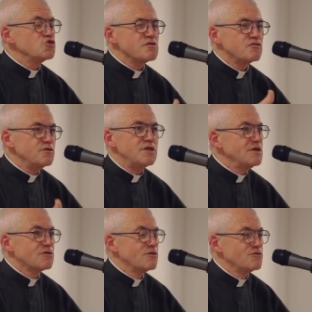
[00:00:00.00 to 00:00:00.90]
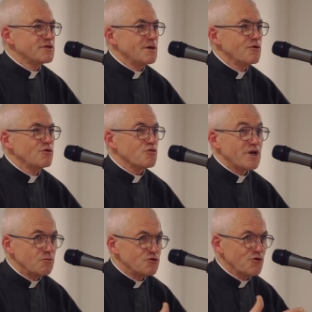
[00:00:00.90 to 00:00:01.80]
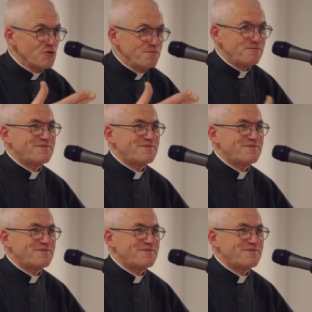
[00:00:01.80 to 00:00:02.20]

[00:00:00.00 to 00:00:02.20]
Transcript: de choses ludiques, notamment autour de la moto,